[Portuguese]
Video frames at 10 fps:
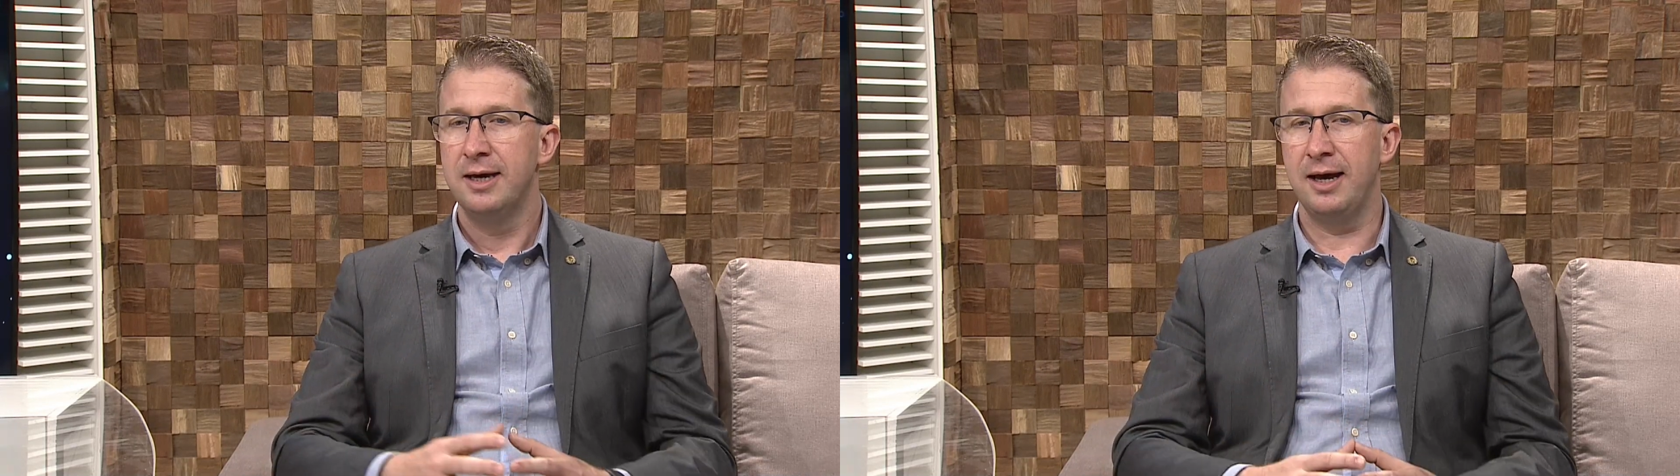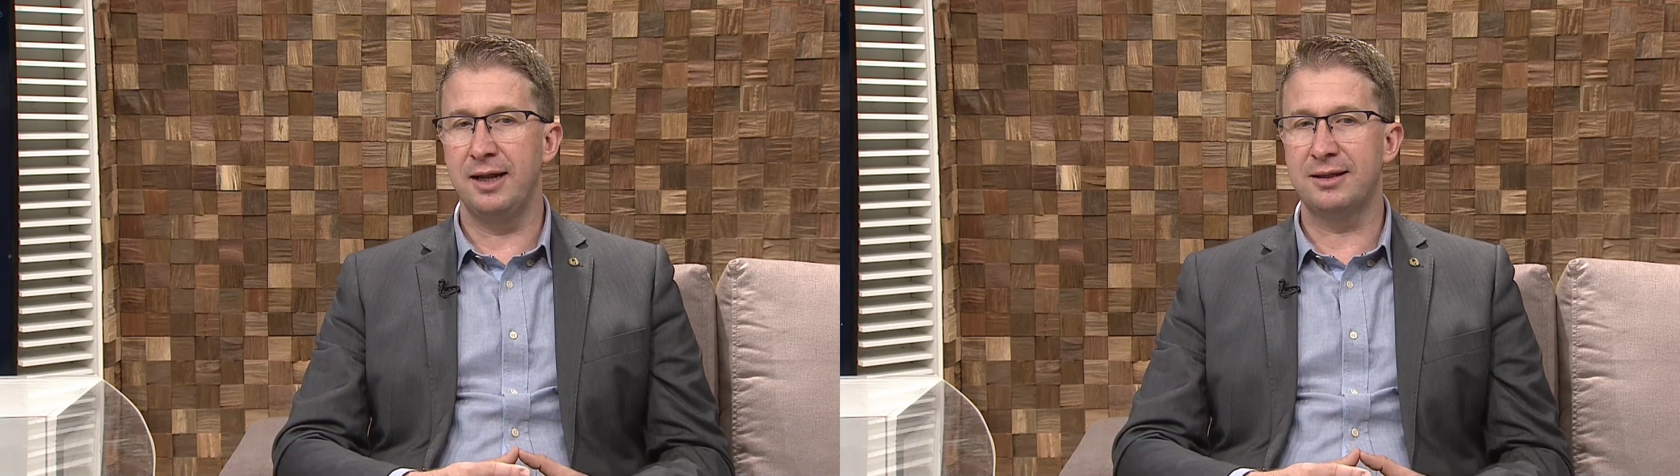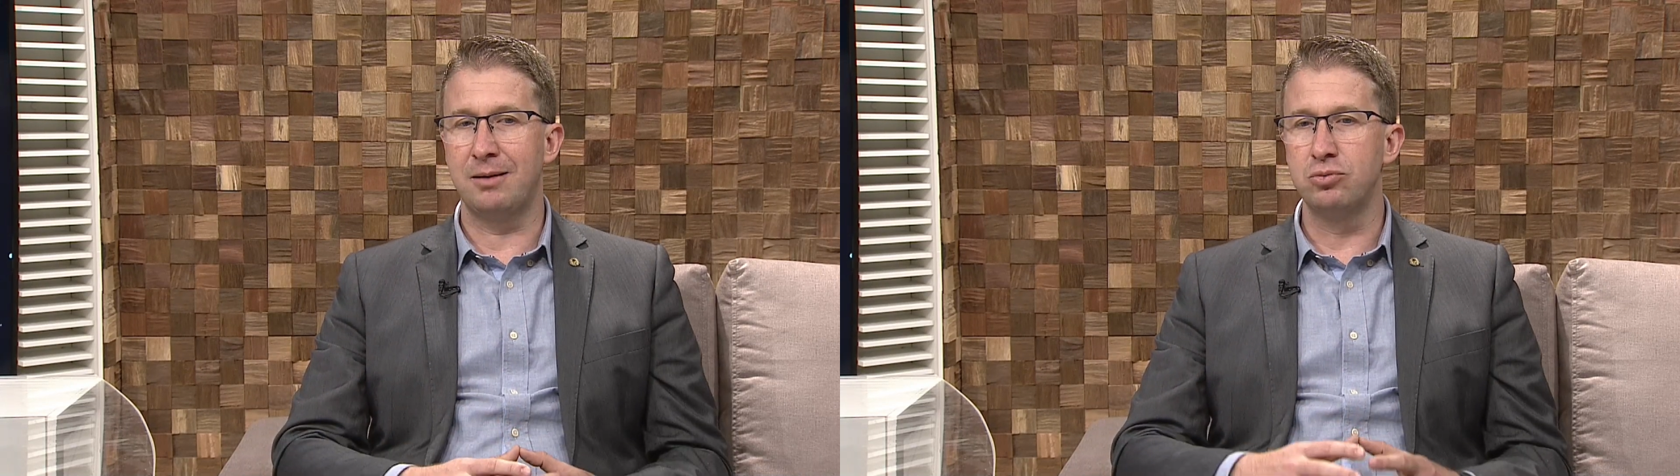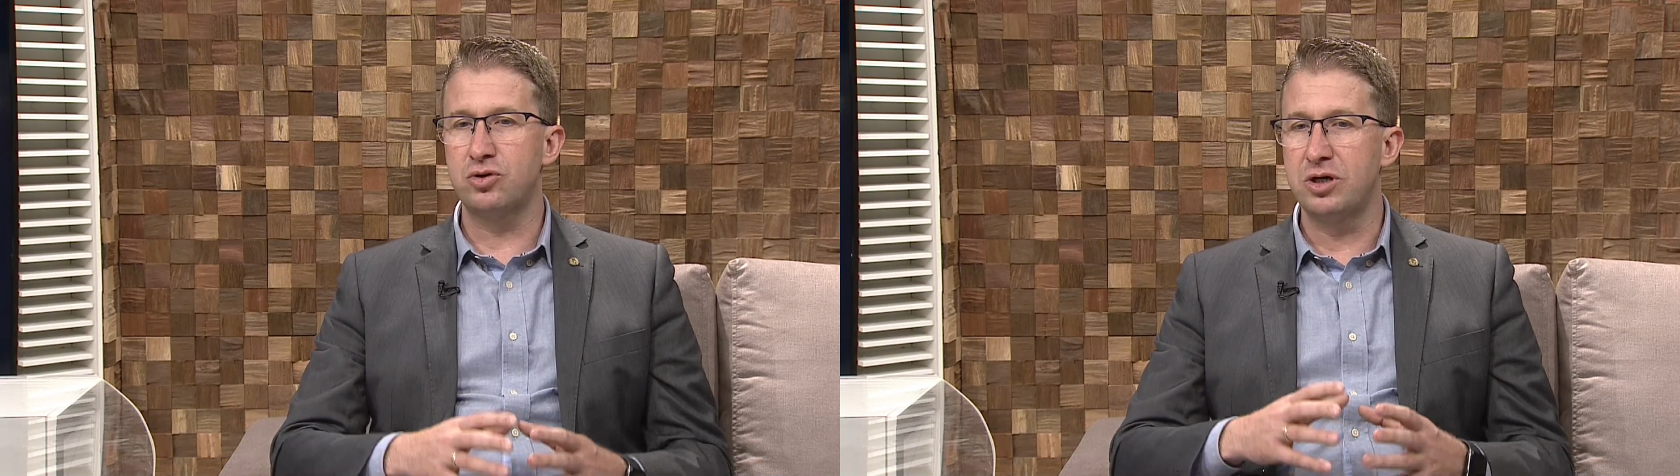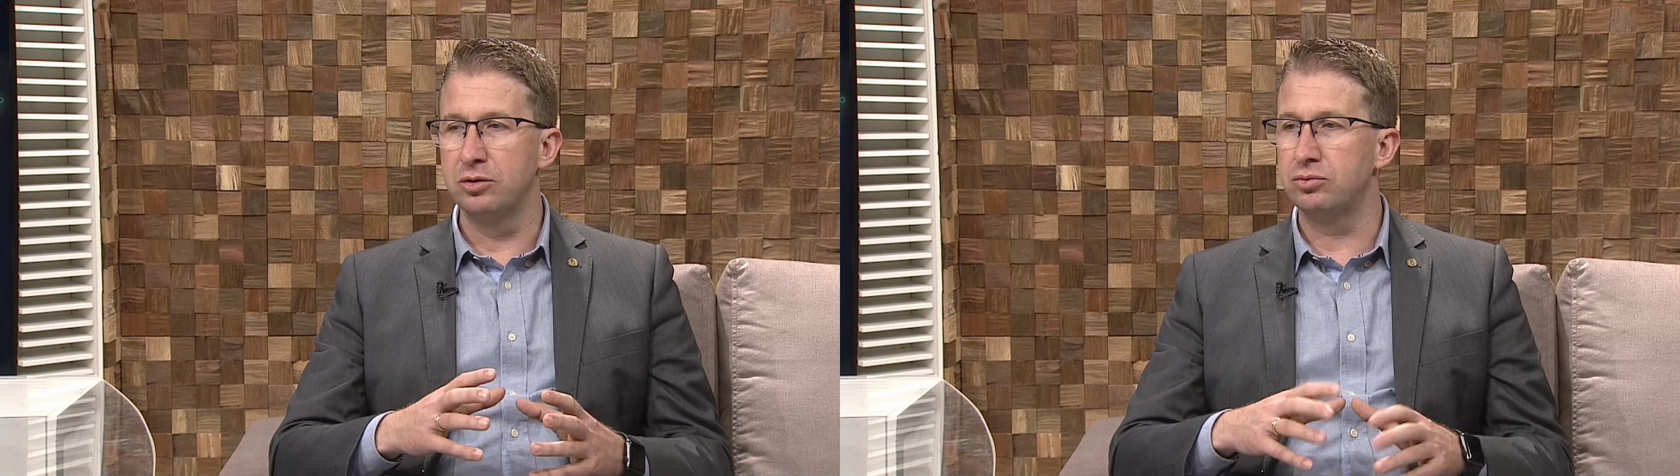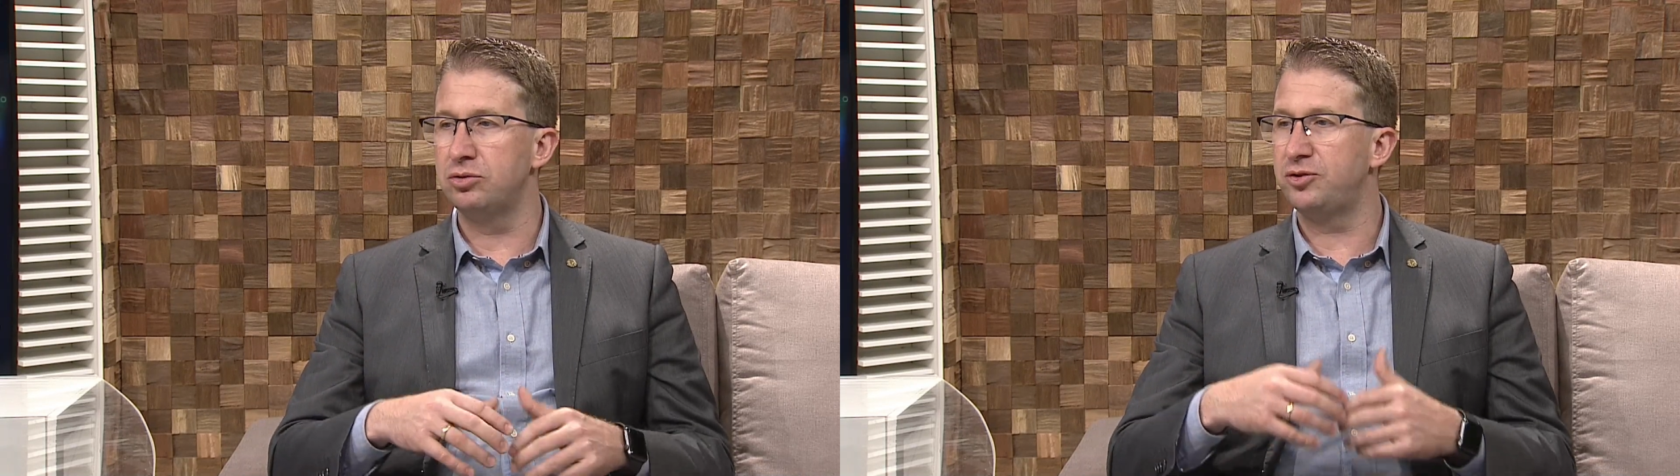ela está buscando um